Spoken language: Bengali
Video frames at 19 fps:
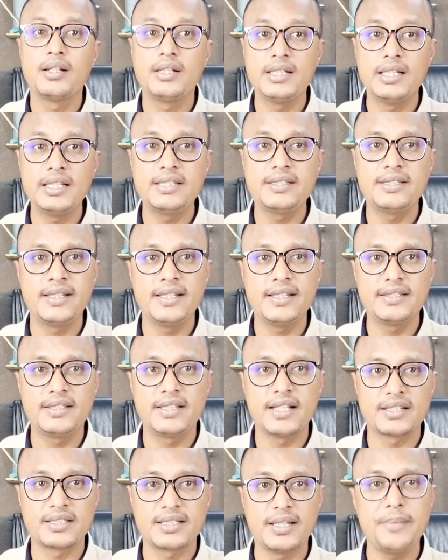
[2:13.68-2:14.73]
নিজ নিজ
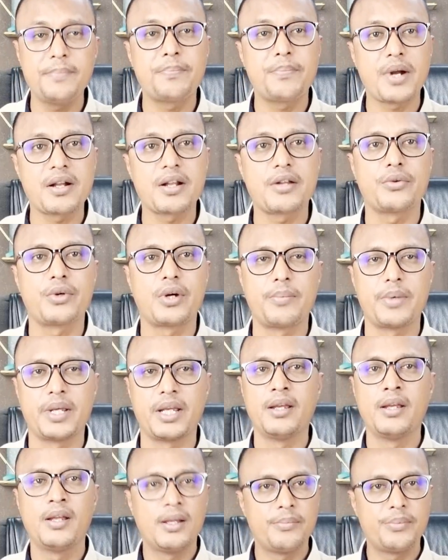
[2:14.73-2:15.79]
দেশে পাঠানো হবে
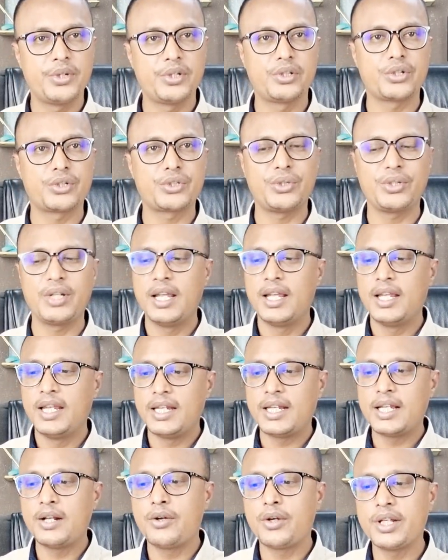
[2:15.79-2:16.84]
প্রিয় দর্শক
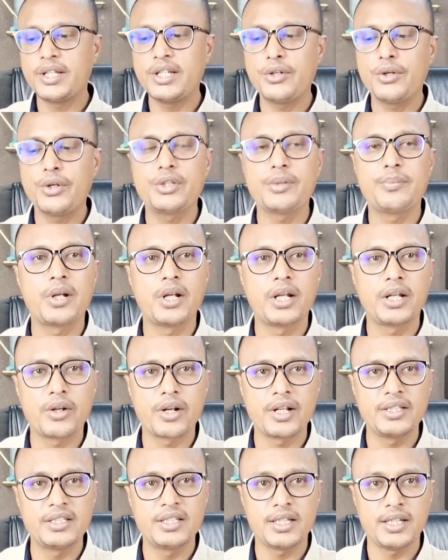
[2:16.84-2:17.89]
এখানে অনেকে হয়তো মনে
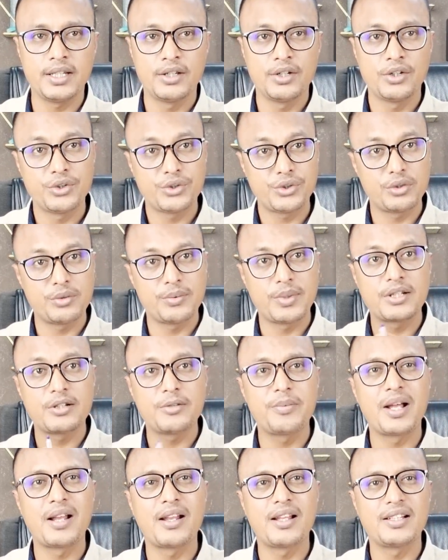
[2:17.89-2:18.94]
করেন যে শুধুমাত্র
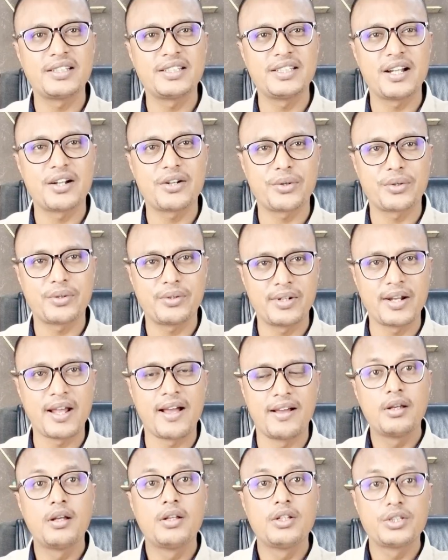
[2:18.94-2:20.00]
বাংলাদেশি আটক না
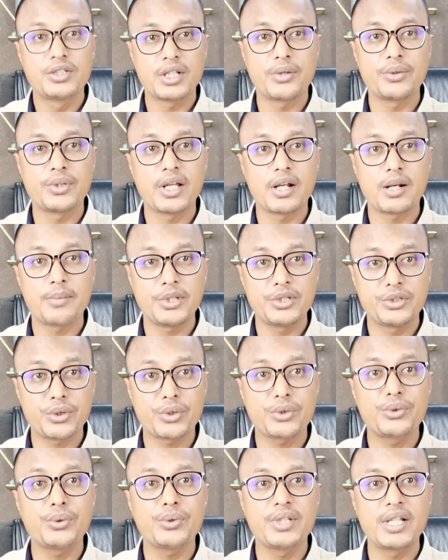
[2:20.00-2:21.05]
সৌদি আরবের
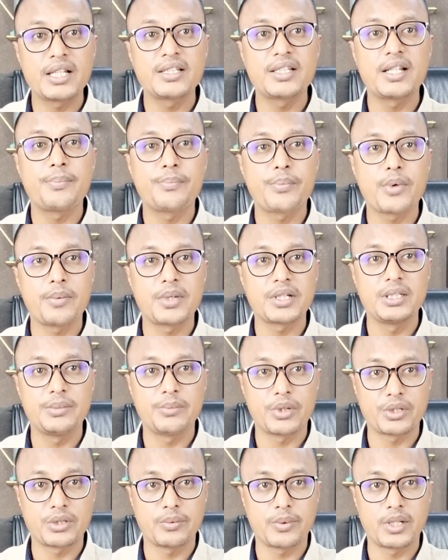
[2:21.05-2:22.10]
যত দেশের প্রবাসী
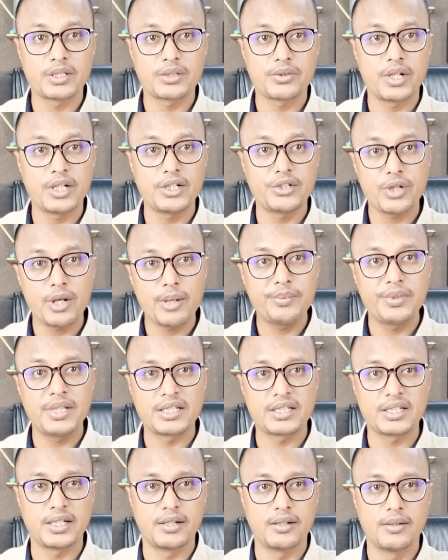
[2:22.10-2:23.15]
বসবাস করে সব
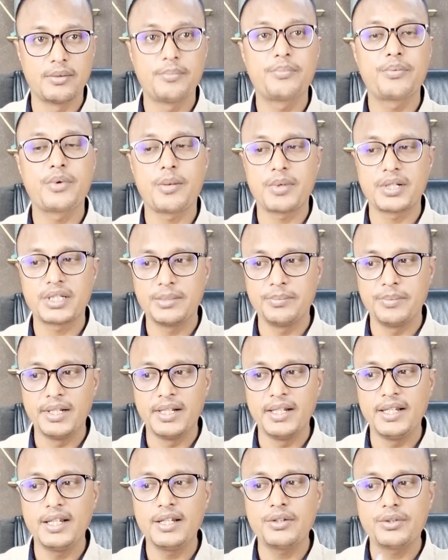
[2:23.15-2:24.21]
দেশের প্রবাসী
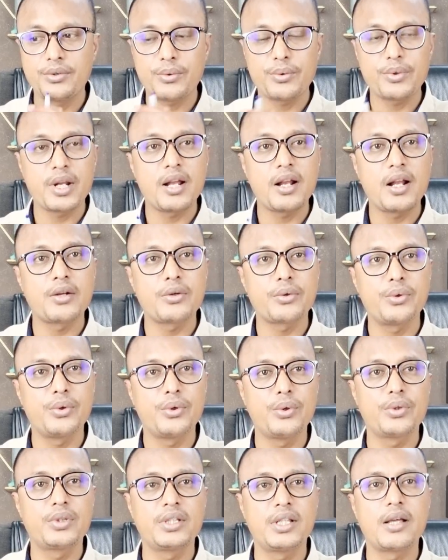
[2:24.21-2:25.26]
মিলিয়ে টোটাল আটক
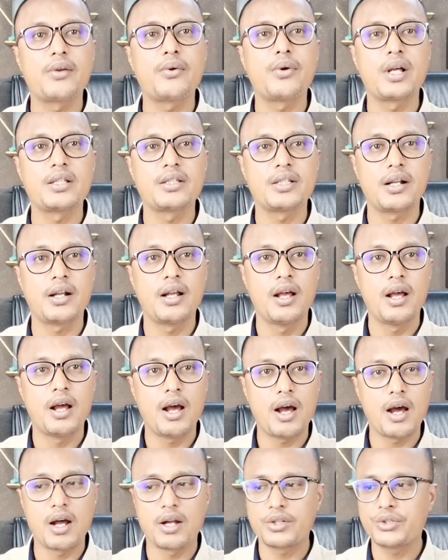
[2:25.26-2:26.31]
হলো তেরো হাজার
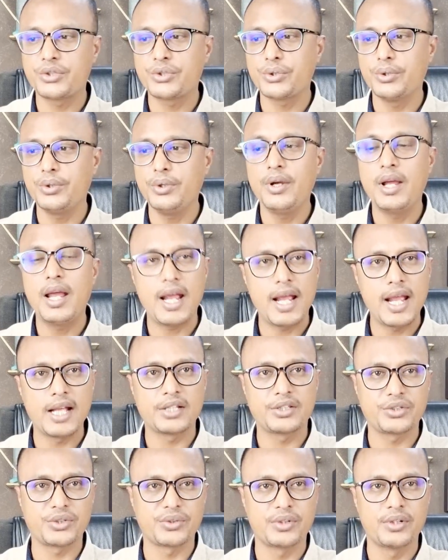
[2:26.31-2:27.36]
আটশো
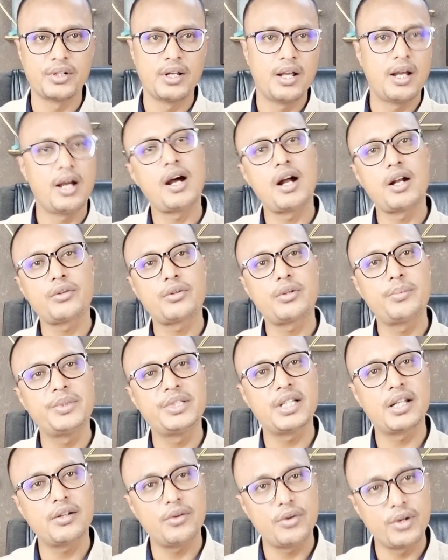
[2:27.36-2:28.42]
একজন আটক
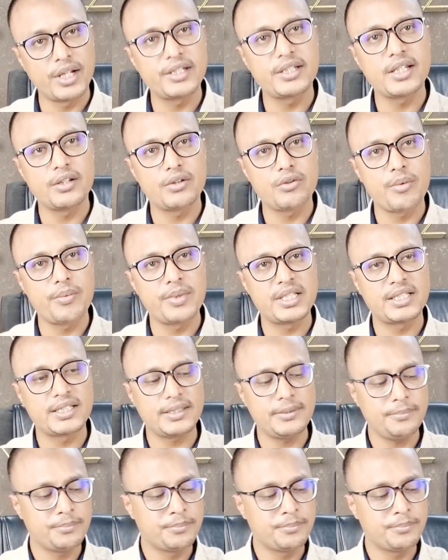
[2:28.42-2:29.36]
অভিযান অনেকটাই কমেছে